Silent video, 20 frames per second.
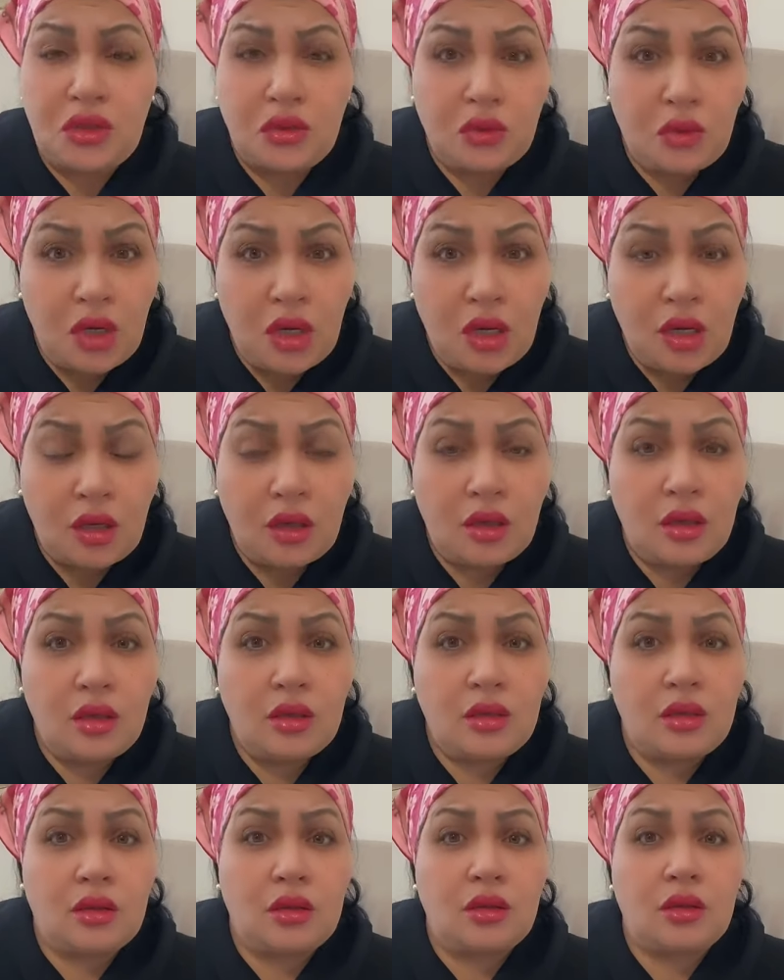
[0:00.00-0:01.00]
عند
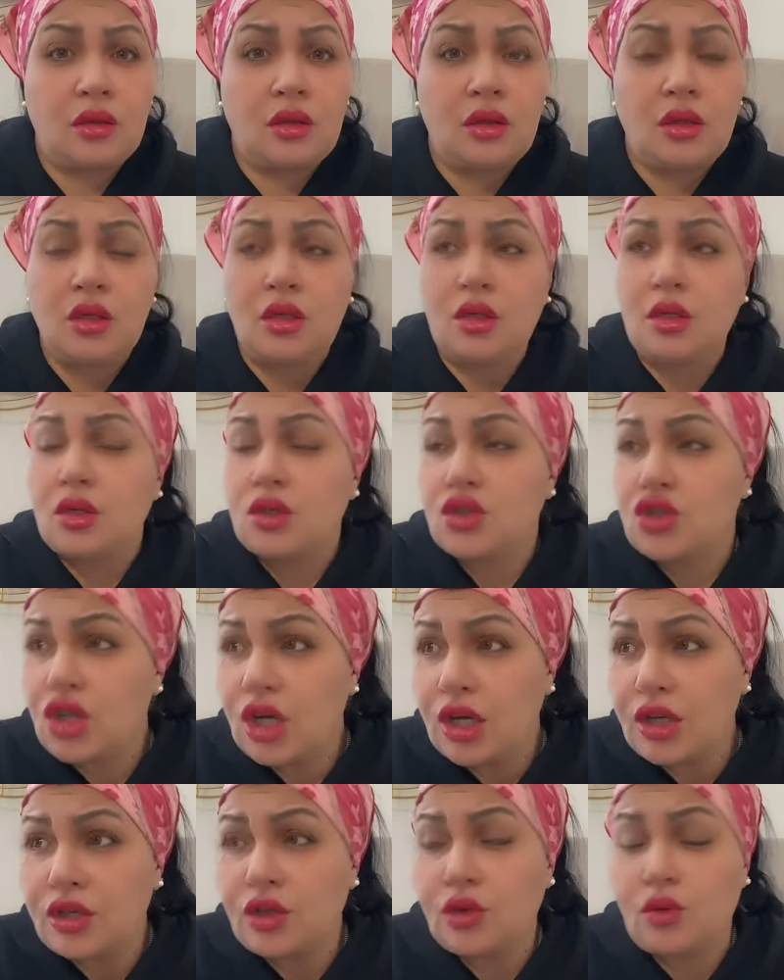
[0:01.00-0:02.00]
واحد
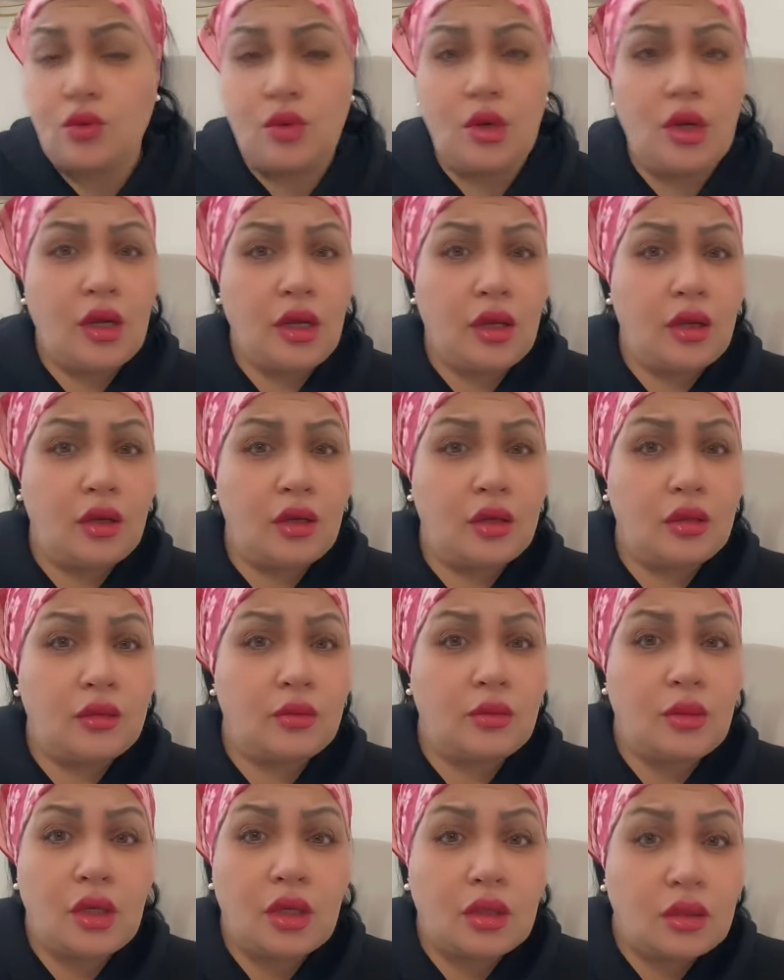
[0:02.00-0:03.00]
يجي عندك واحد
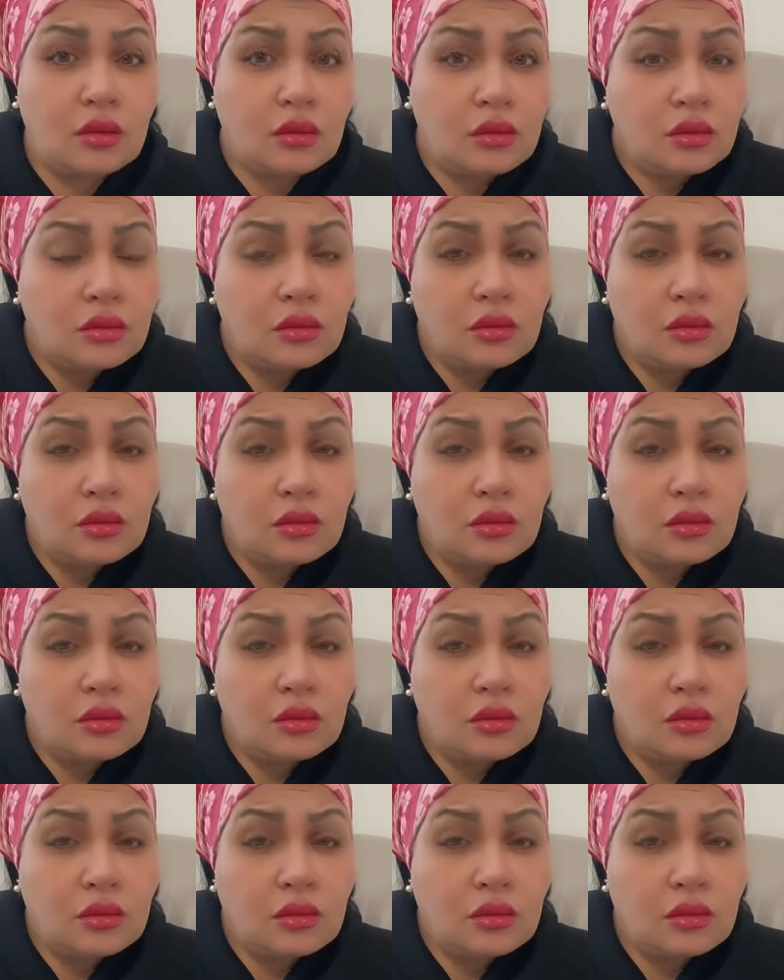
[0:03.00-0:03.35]
ما